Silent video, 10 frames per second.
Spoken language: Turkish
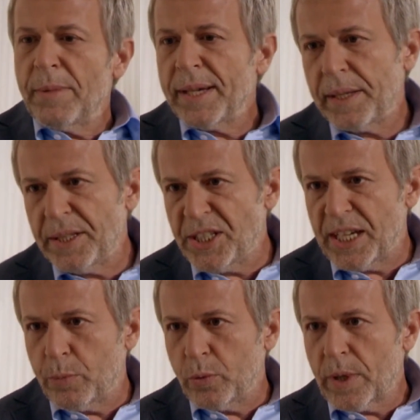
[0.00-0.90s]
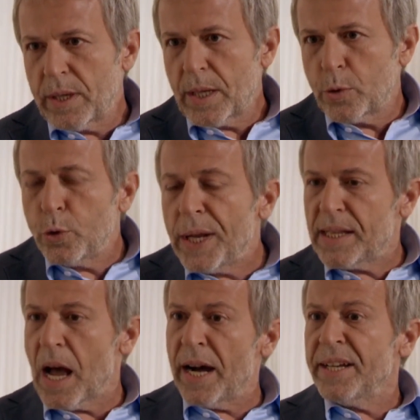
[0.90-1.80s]
zaman gidecek bunlar ya?
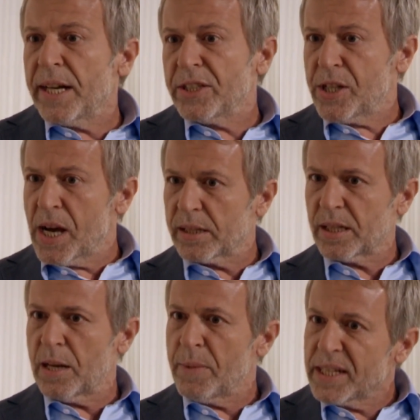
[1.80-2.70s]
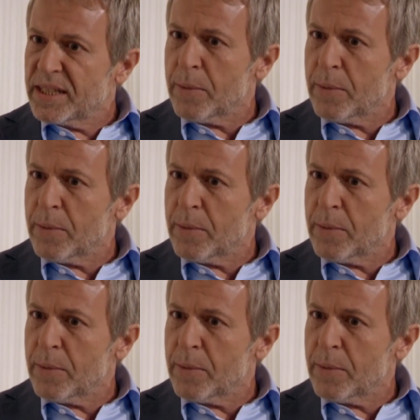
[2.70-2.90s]
Sürekli aynı acıyı hatırlamak